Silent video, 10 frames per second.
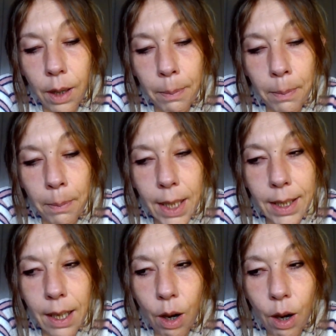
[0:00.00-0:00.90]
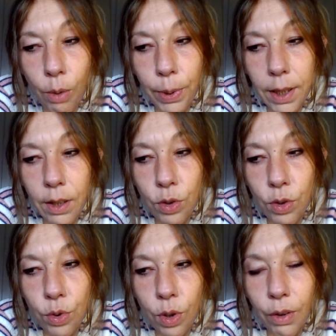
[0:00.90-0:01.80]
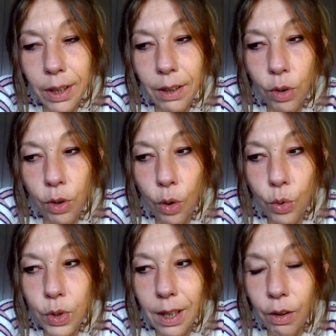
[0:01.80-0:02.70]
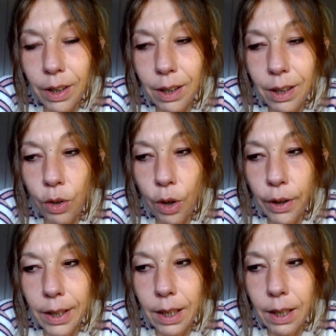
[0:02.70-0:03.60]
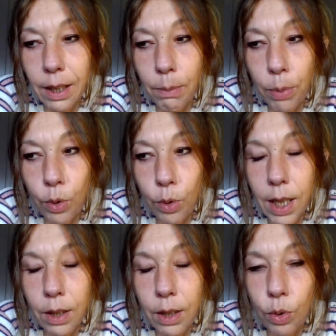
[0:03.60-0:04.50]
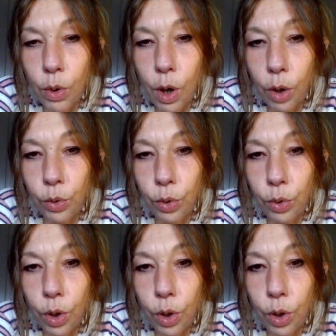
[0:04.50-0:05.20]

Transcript: mais qu'il a un sur l'enquêteur ou que c'est l'enquêteur qui peut lui aller dehors. Donc,